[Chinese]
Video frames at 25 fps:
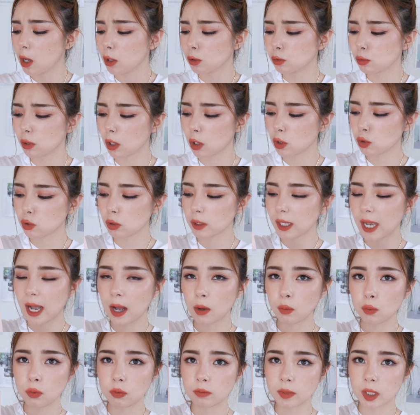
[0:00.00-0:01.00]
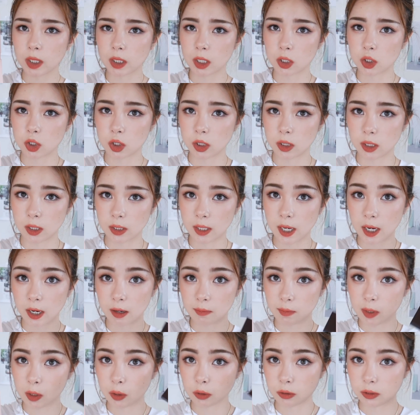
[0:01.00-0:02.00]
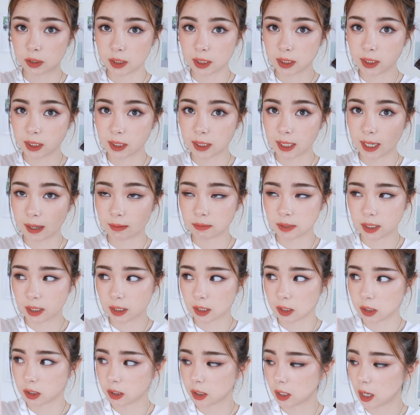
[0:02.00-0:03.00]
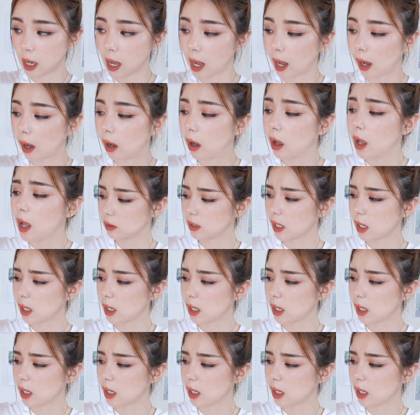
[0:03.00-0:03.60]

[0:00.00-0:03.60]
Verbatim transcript: 虽然说它雾面的质地当然没有 City 他们家的这个好，